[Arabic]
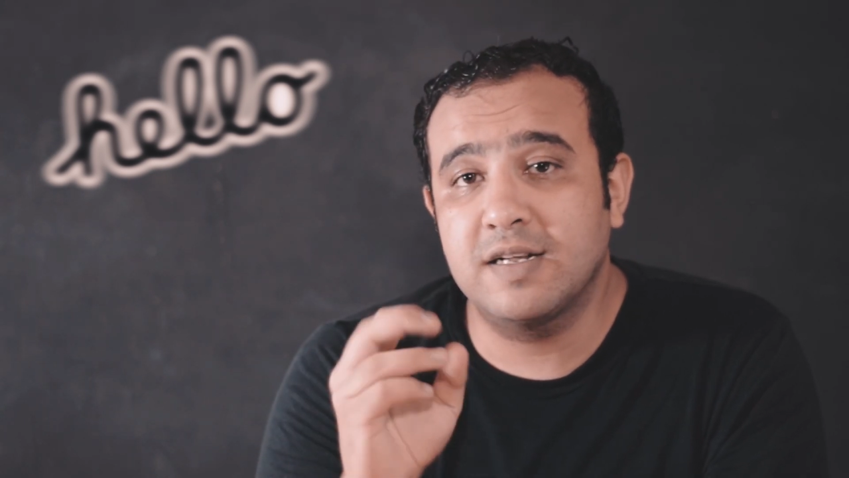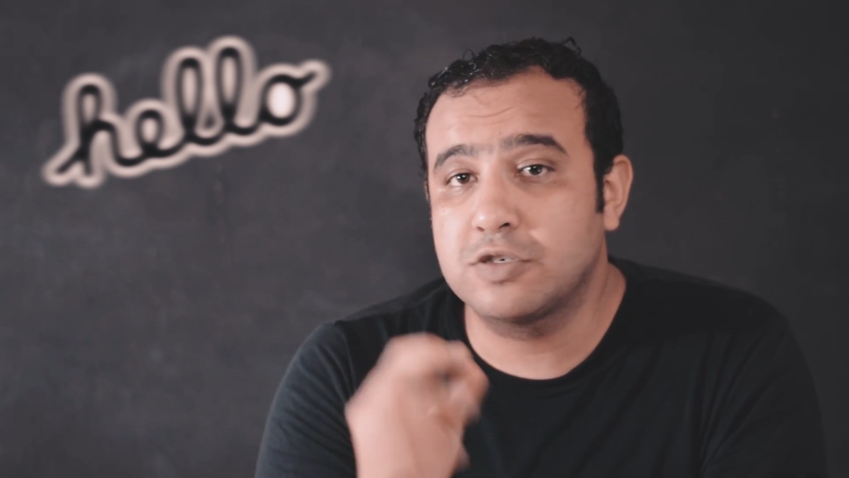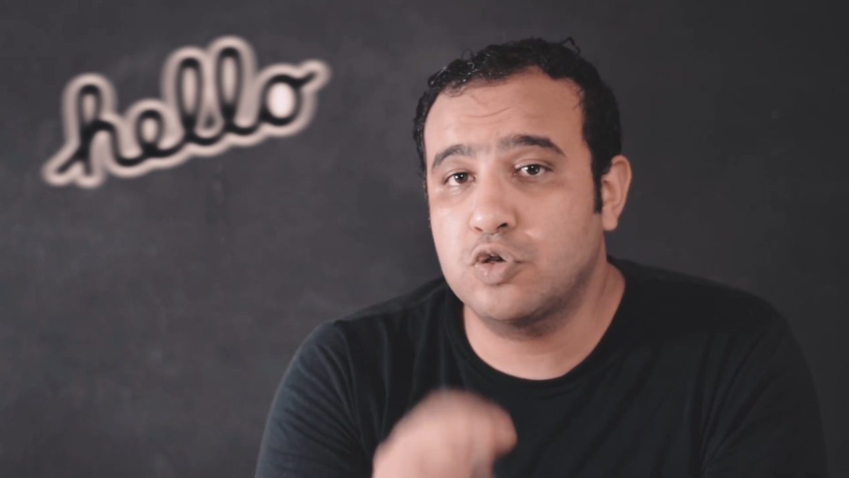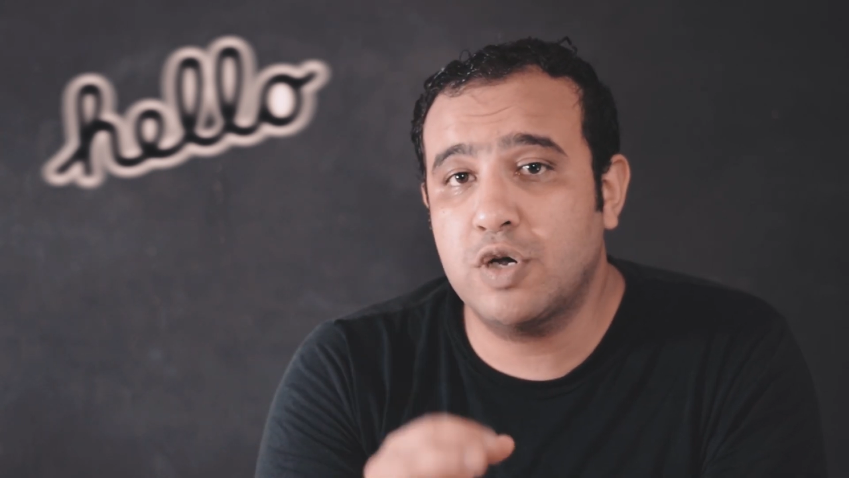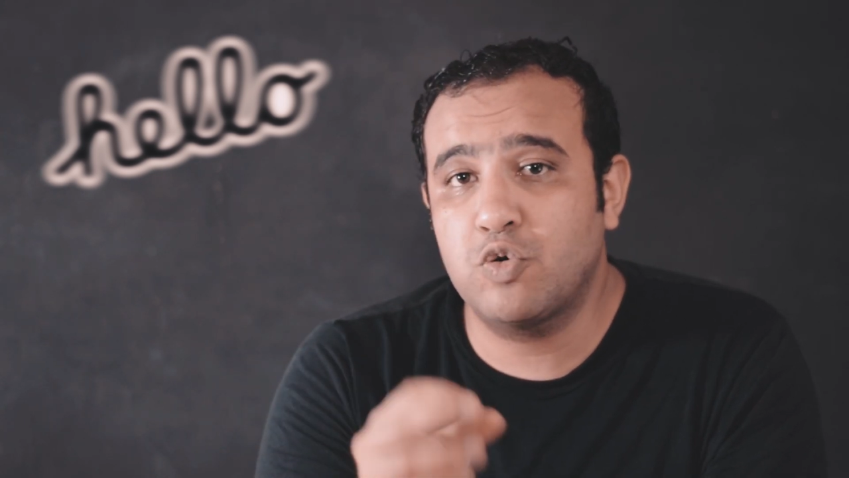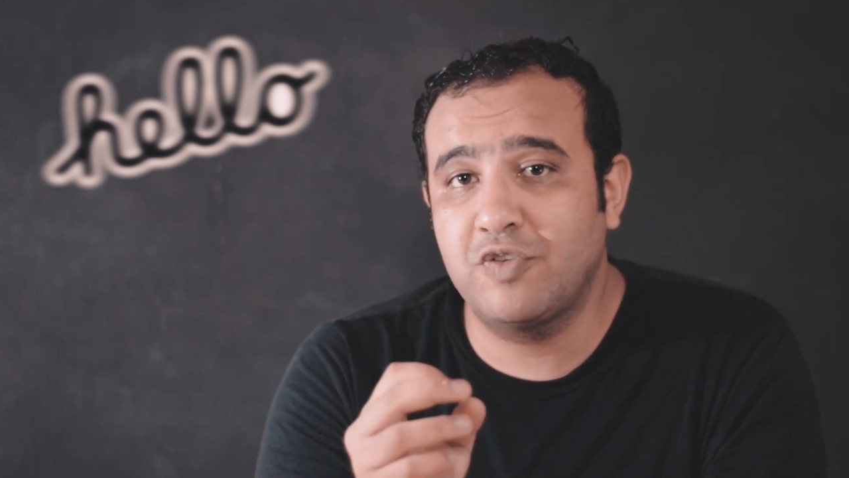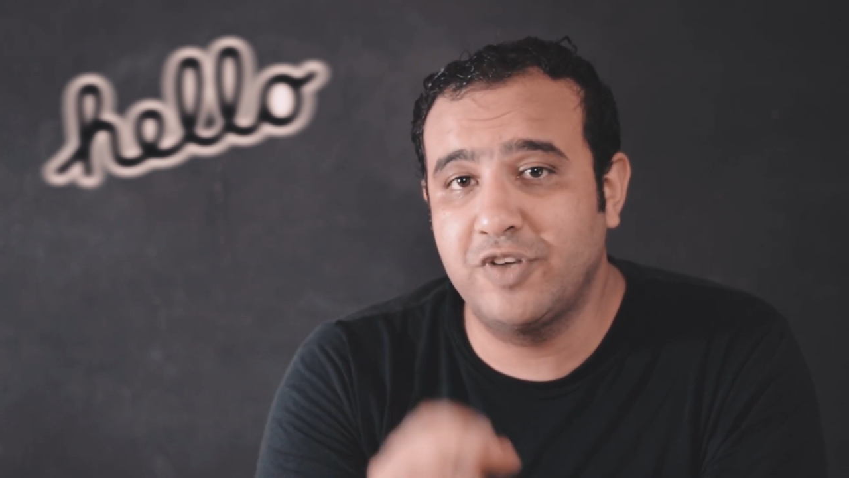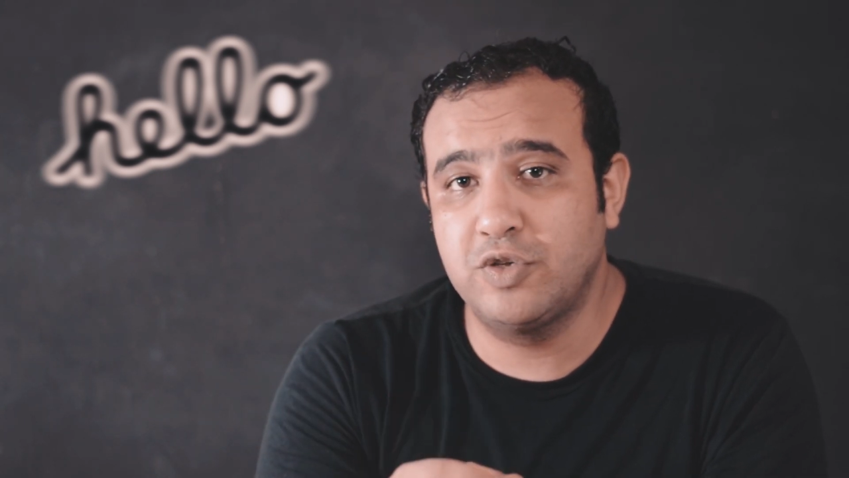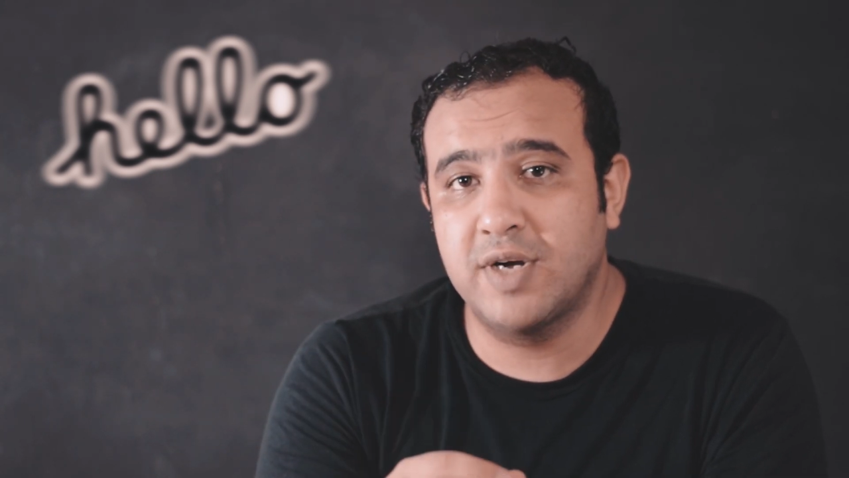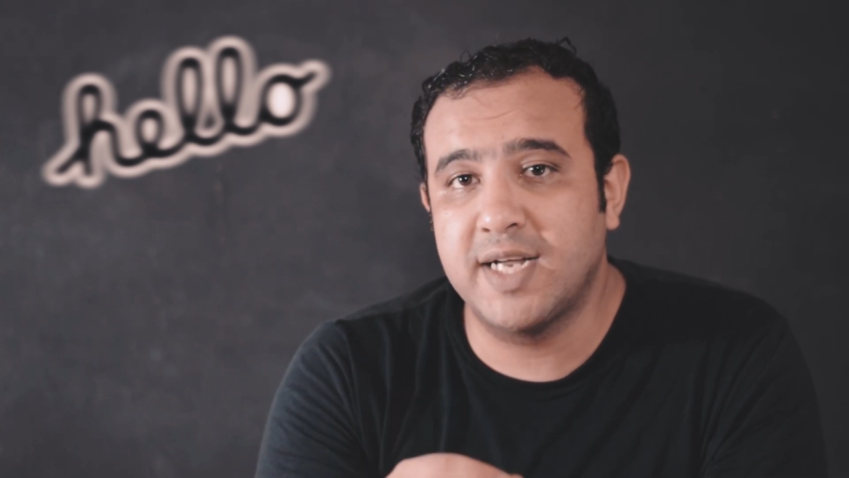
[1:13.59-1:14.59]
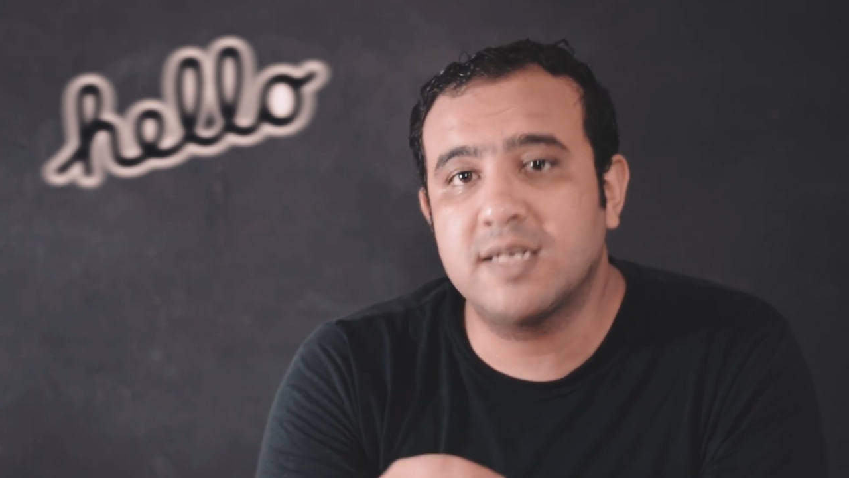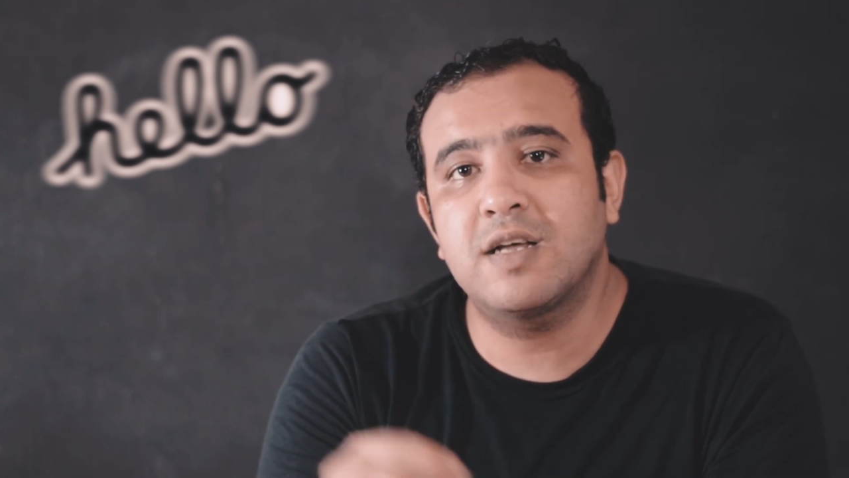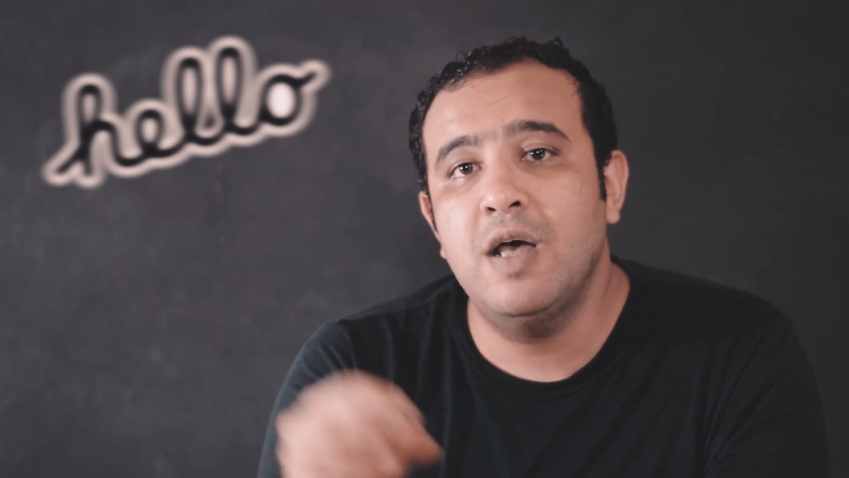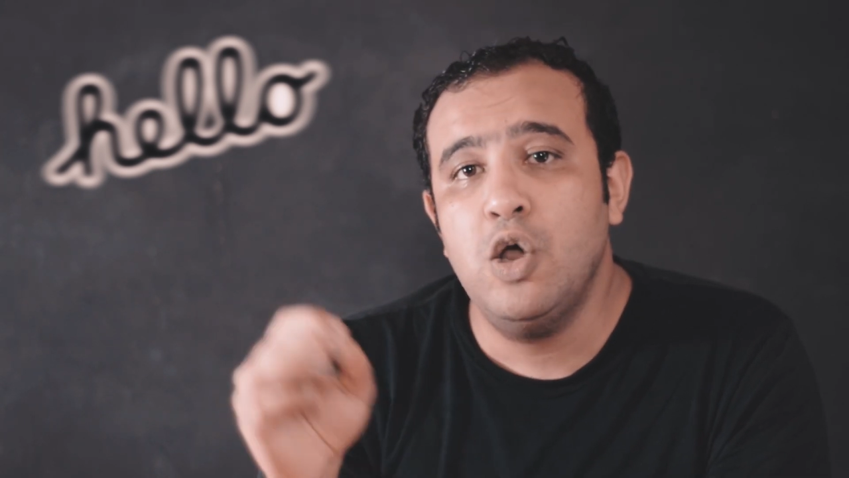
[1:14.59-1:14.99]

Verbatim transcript: الصور والفيديوهات